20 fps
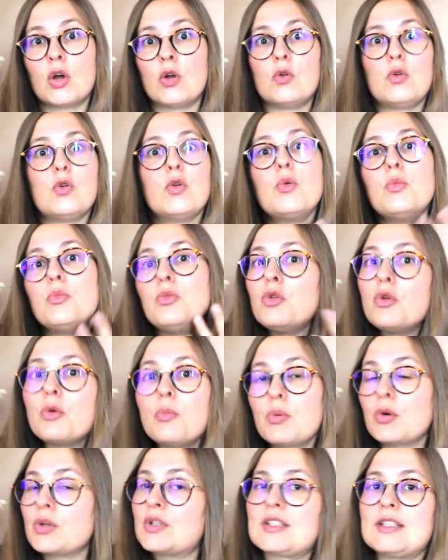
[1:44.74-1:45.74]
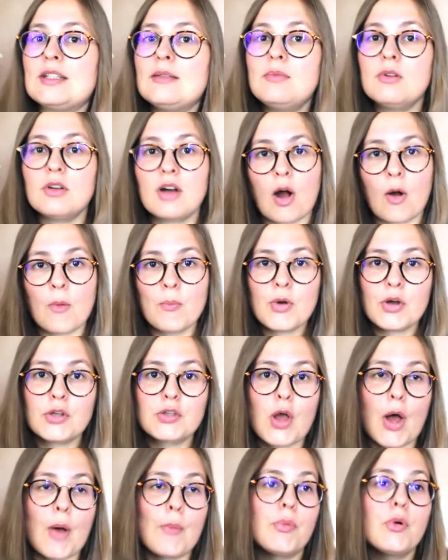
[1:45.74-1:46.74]
le mieux possible en
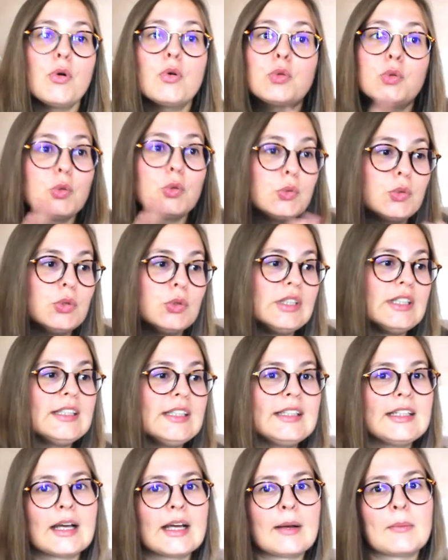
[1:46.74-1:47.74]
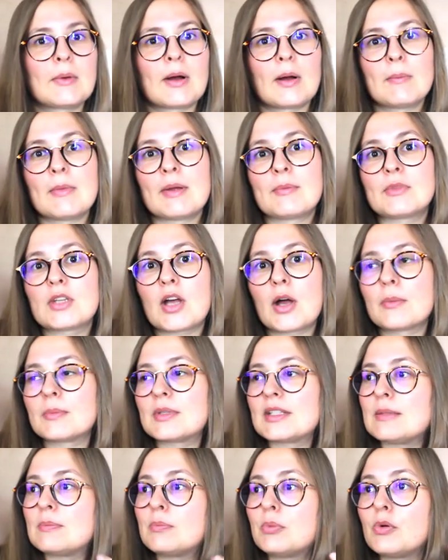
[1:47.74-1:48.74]
mode un peu cocooning et en même temps un
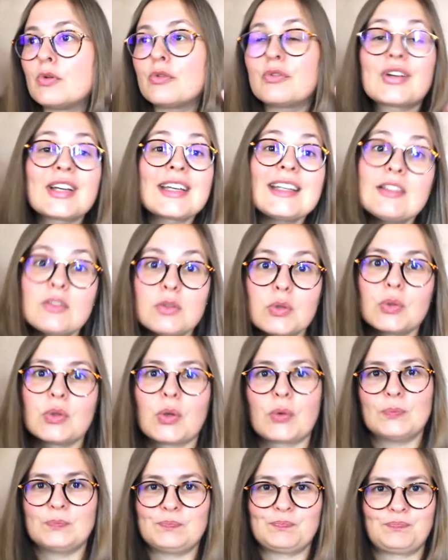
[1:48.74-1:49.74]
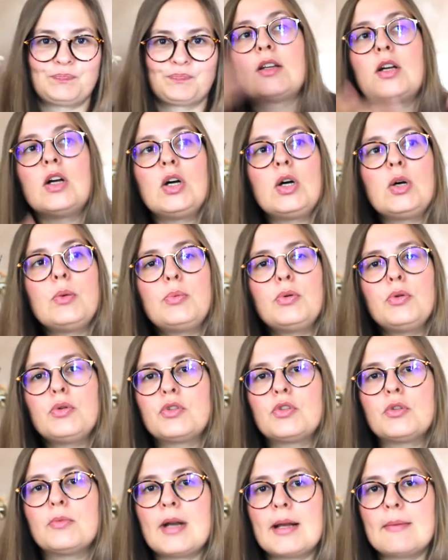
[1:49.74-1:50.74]
petit peu frissonnant. En
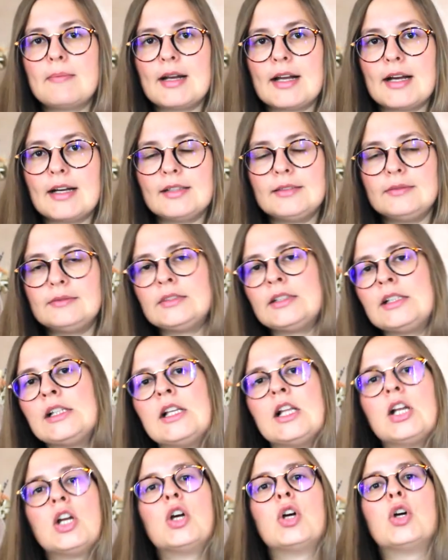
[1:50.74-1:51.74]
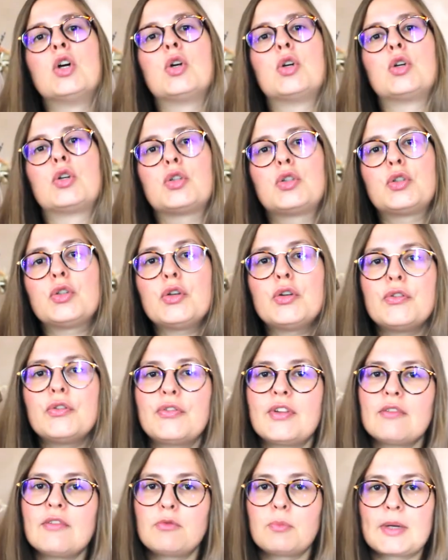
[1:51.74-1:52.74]
plus de blabla, je
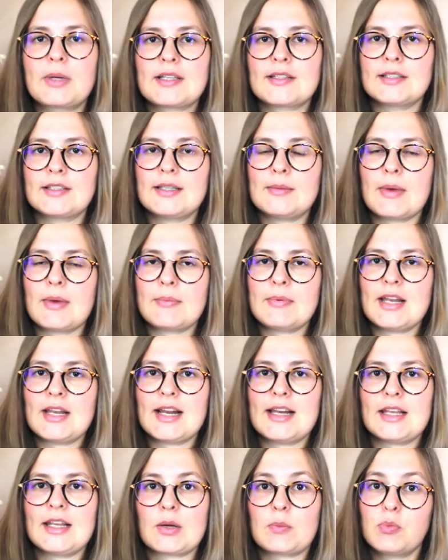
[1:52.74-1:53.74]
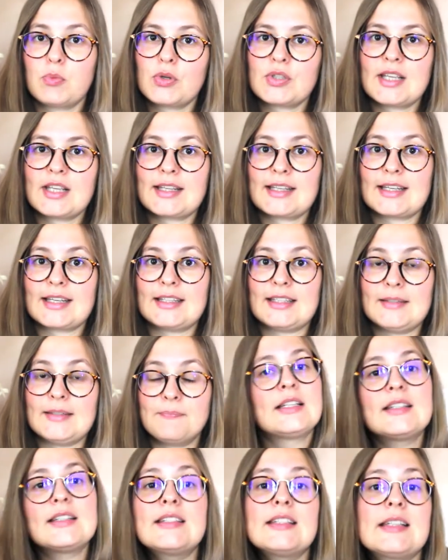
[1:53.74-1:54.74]
vais vous présenter ma pile à lire pour cette année.
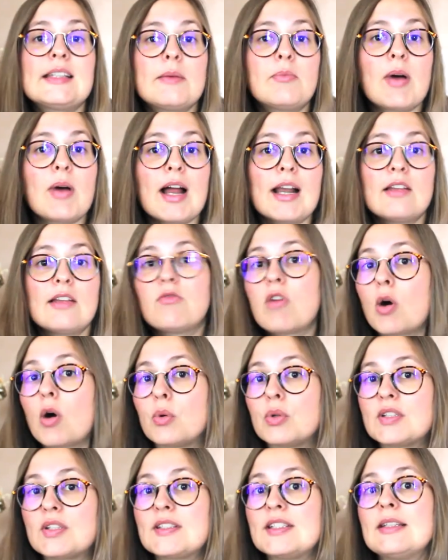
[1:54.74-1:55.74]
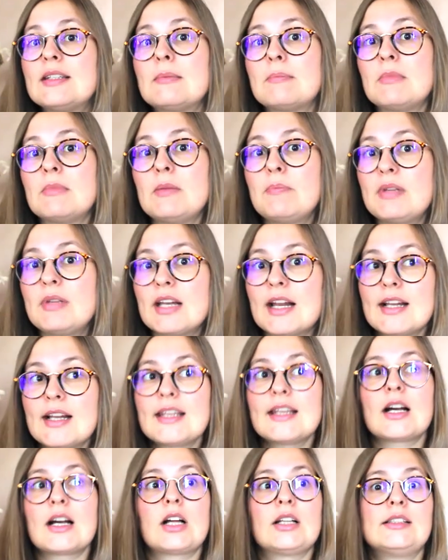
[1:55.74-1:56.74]
N'hésitez pas à aller voir aussi mes piles à
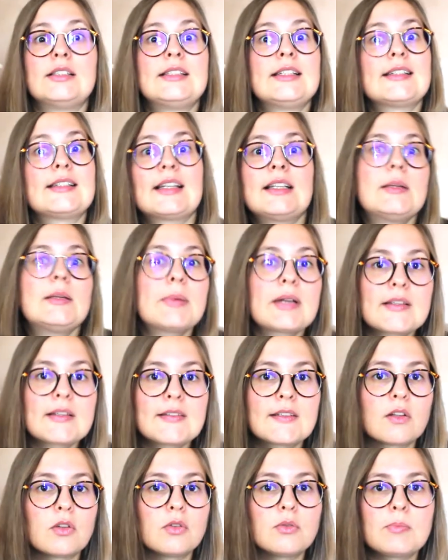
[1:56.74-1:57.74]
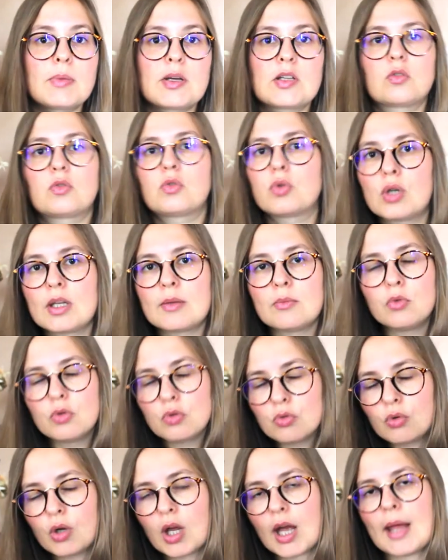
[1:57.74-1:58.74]
lire des années précédentes parce que les
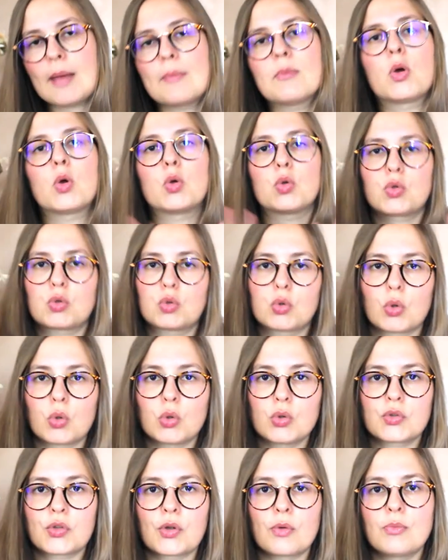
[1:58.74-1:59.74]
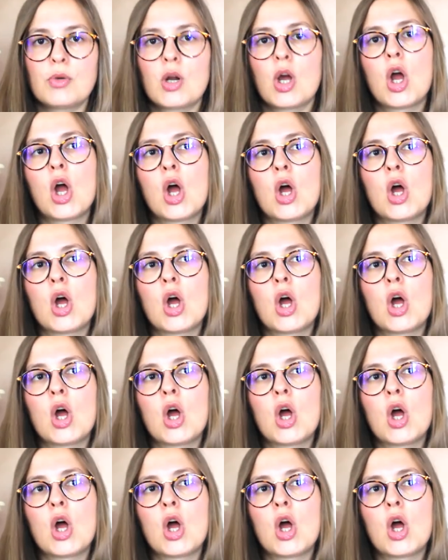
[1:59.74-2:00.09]
menus quand même se ressemblent